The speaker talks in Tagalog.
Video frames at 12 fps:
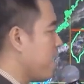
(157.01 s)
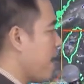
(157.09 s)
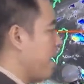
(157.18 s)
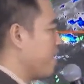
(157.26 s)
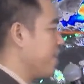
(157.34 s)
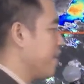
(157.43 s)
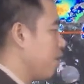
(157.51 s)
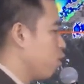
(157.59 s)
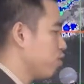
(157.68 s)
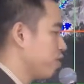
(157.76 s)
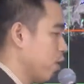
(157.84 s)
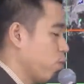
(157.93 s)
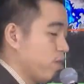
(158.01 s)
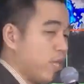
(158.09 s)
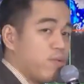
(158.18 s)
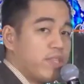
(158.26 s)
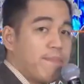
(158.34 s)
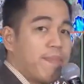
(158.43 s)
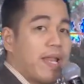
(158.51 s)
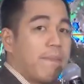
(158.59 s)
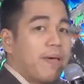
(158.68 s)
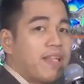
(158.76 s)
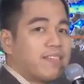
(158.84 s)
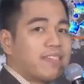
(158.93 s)
ay kikilos ng unti-unti
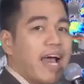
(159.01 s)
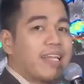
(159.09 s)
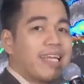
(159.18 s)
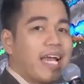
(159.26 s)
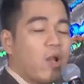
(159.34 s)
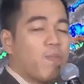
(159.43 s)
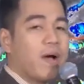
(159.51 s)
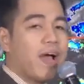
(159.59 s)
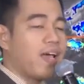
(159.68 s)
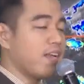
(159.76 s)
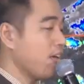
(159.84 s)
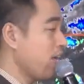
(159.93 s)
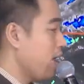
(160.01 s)
palapit sa ating ating kalupaan